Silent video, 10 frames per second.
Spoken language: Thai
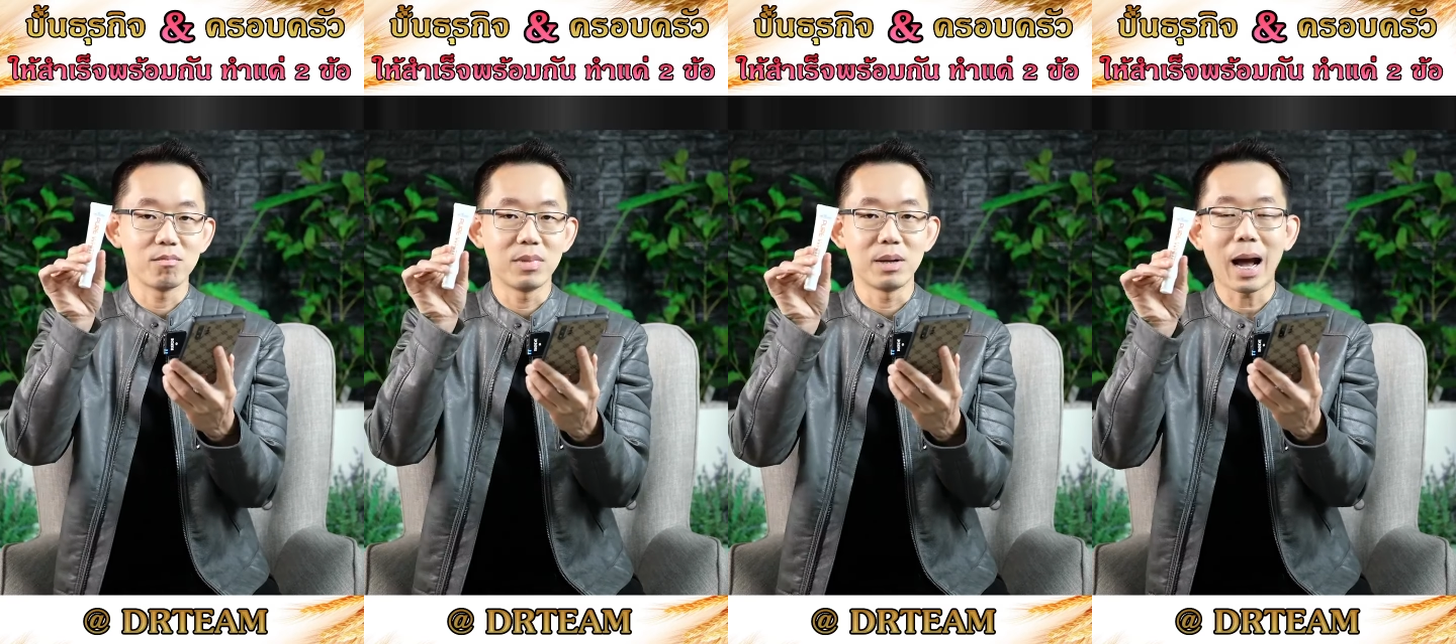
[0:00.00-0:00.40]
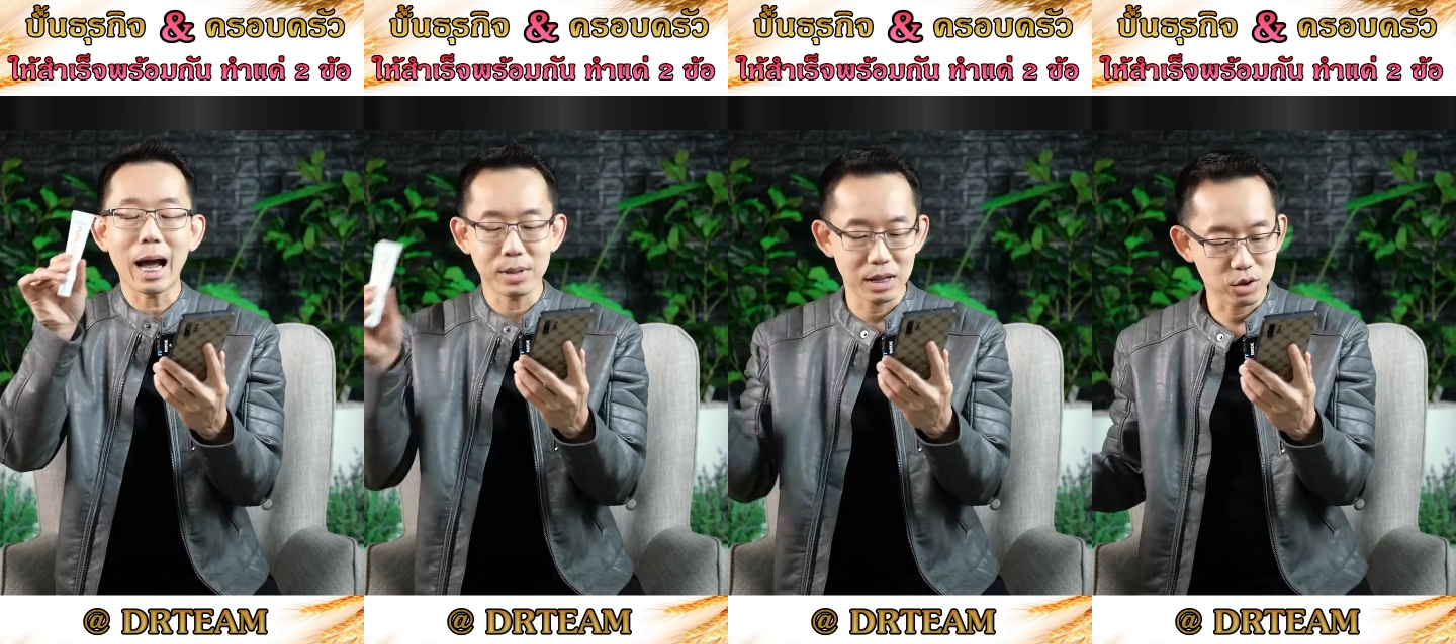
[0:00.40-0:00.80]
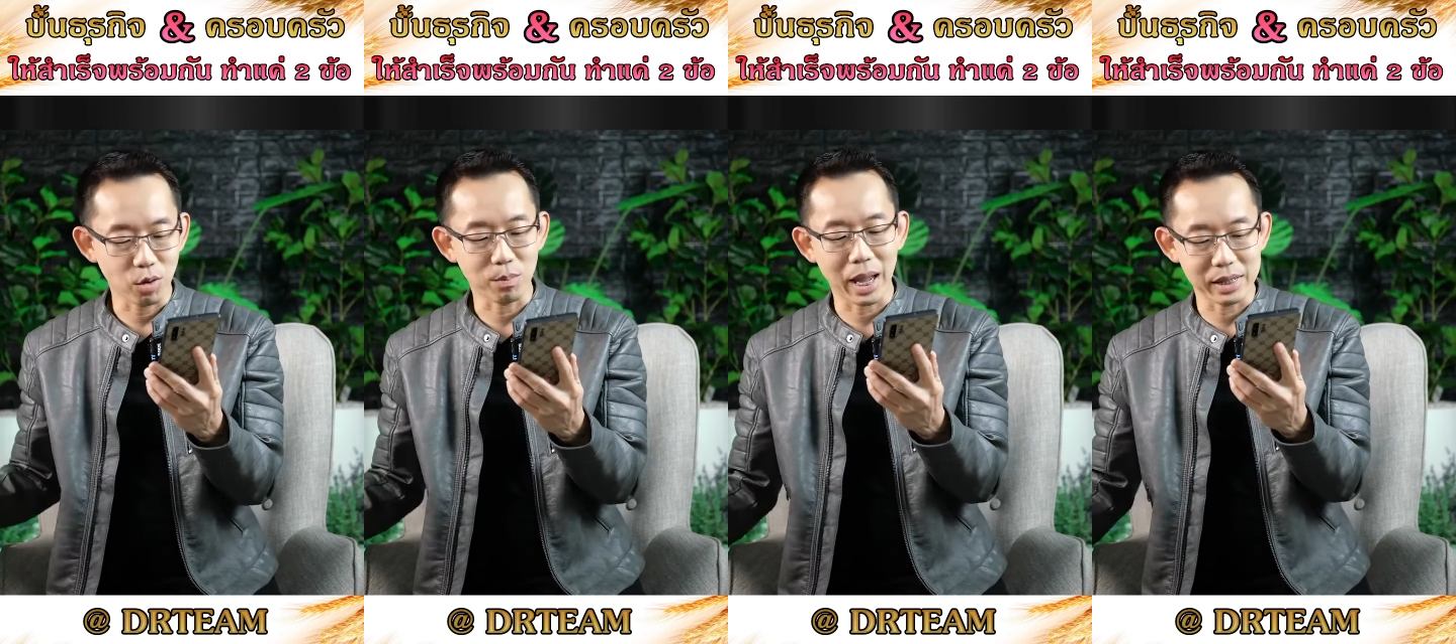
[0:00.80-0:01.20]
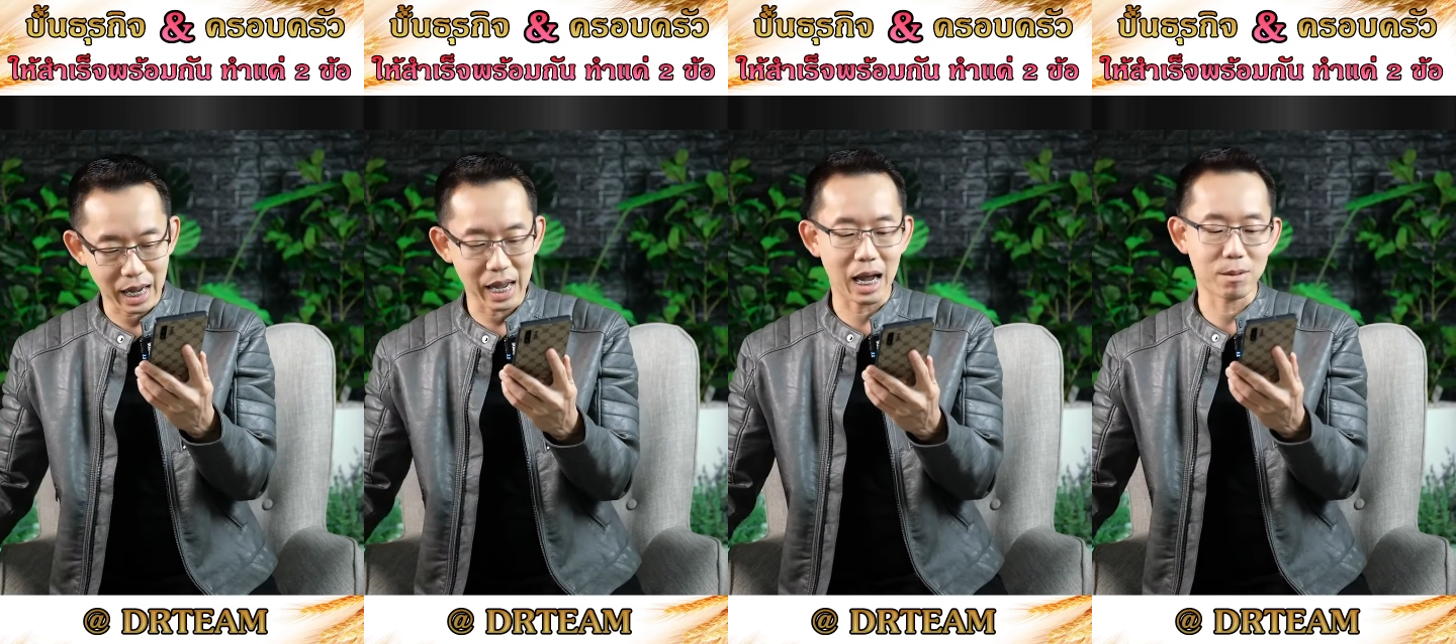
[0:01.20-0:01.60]
มีภาพอันนี้ส่งไป
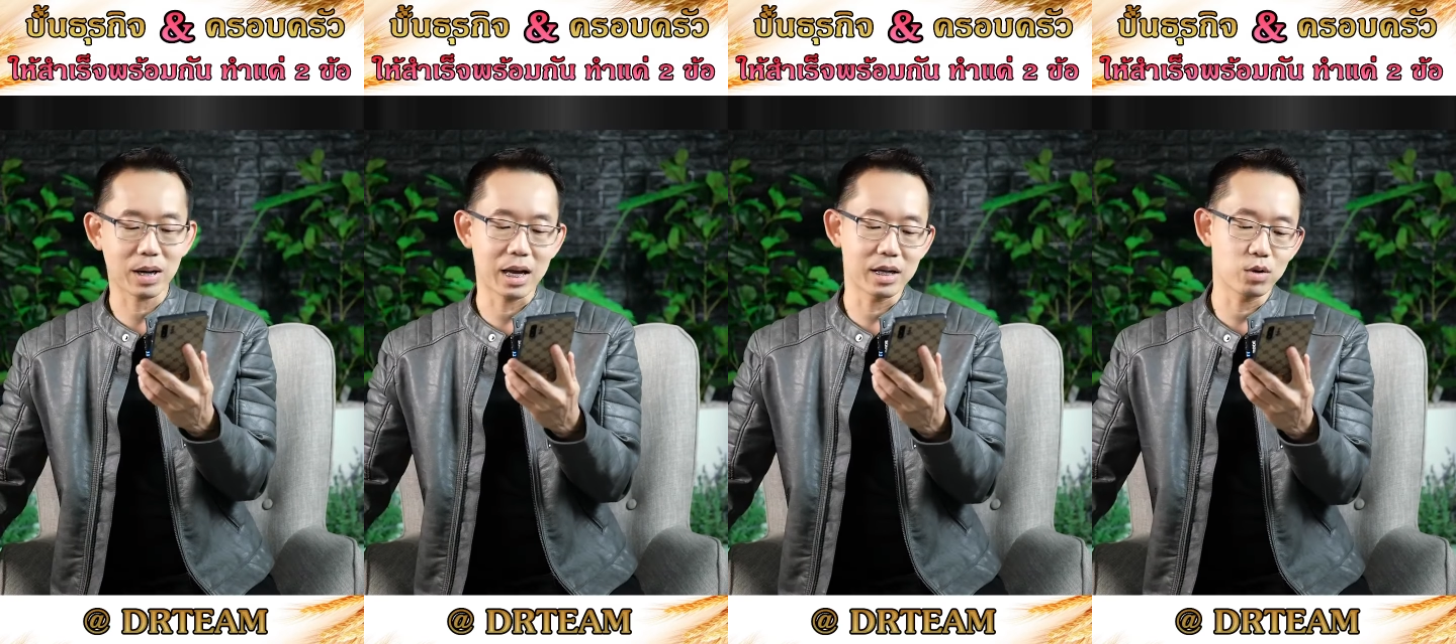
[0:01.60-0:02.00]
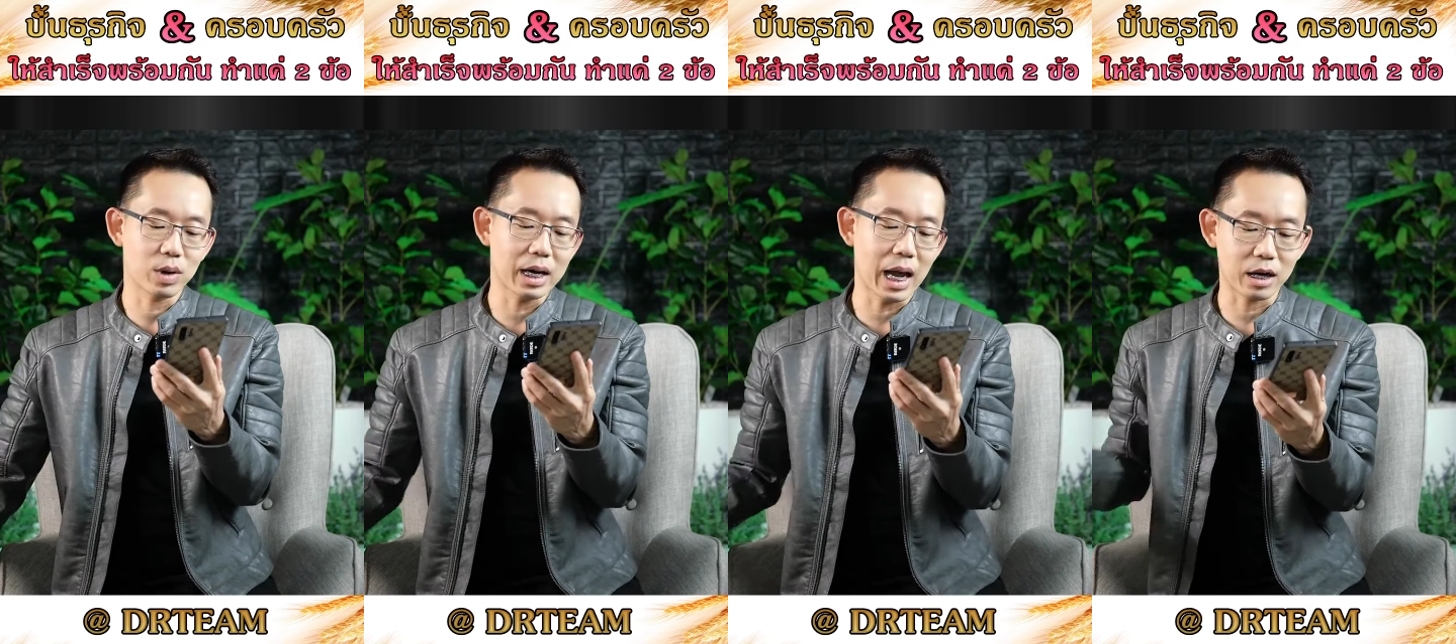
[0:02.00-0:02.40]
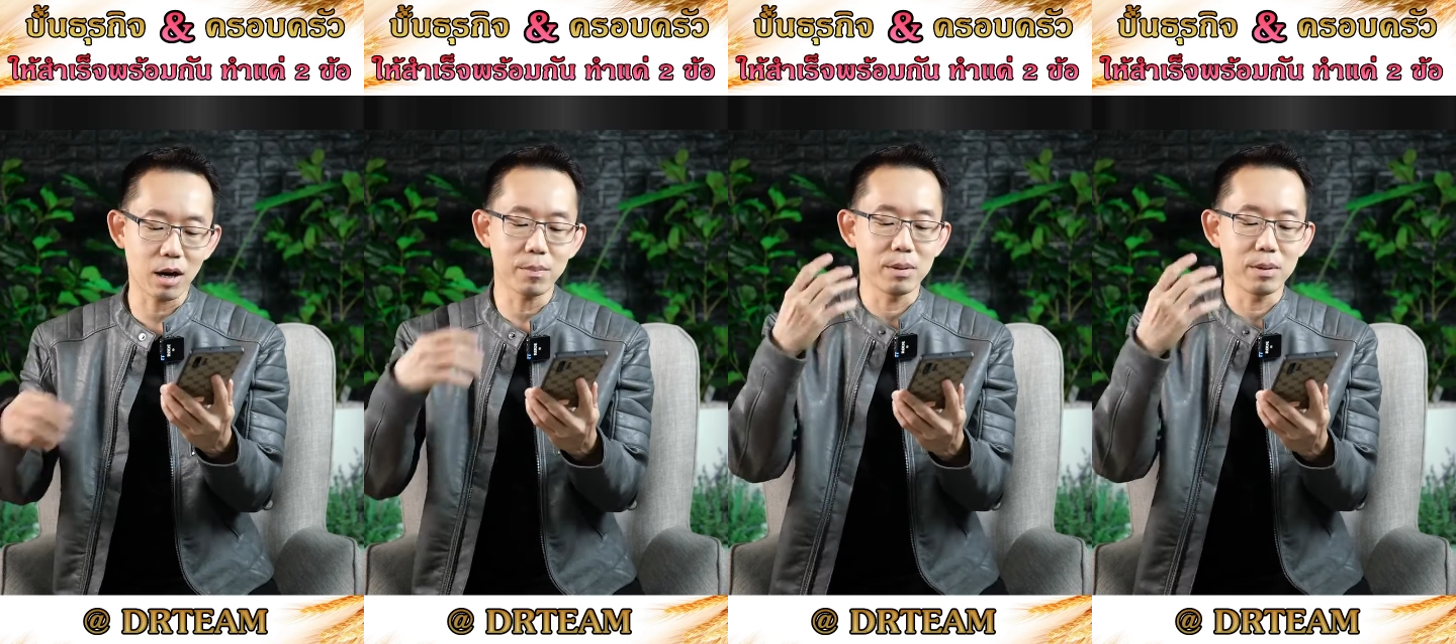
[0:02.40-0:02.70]
ใช่ครับใครจะดูกันแดดก็